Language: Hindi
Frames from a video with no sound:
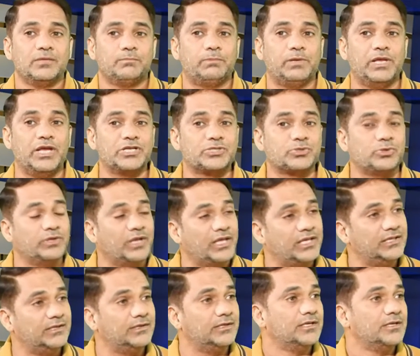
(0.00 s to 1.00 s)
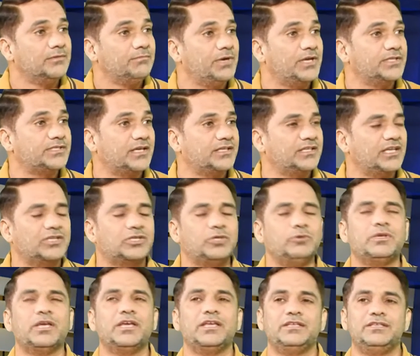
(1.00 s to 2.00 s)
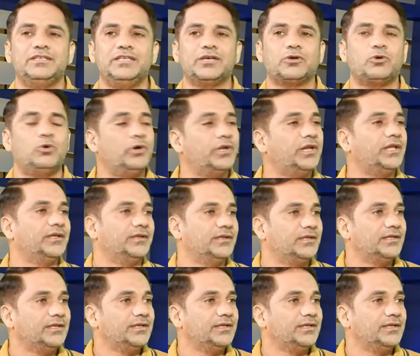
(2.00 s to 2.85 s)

प्लेयर्स को नहीं भेजा गया क्योंकि ये कौन है